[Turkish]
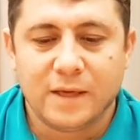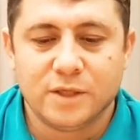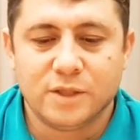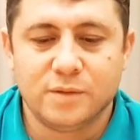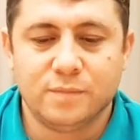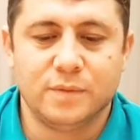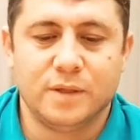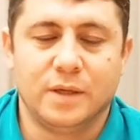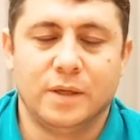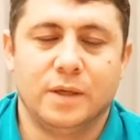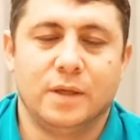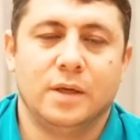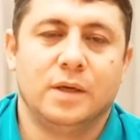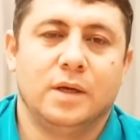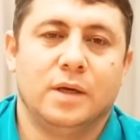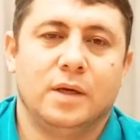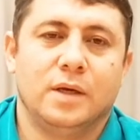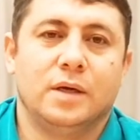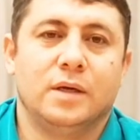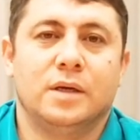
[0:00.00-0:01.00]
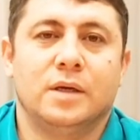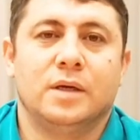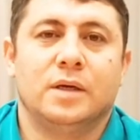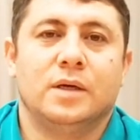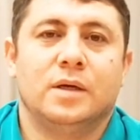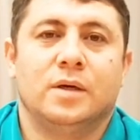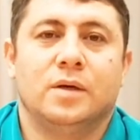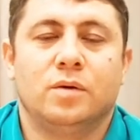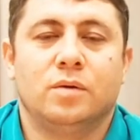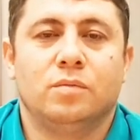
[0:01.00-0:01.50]
Şimdi e,
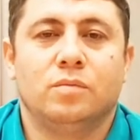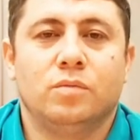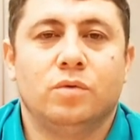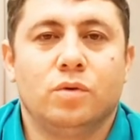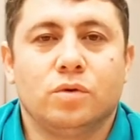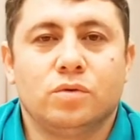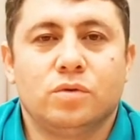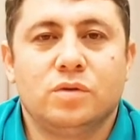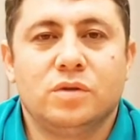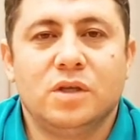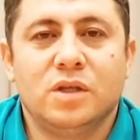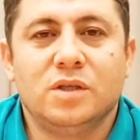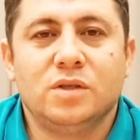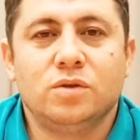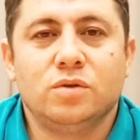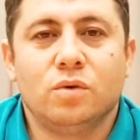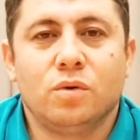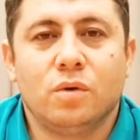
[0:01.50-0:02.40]
bu 37.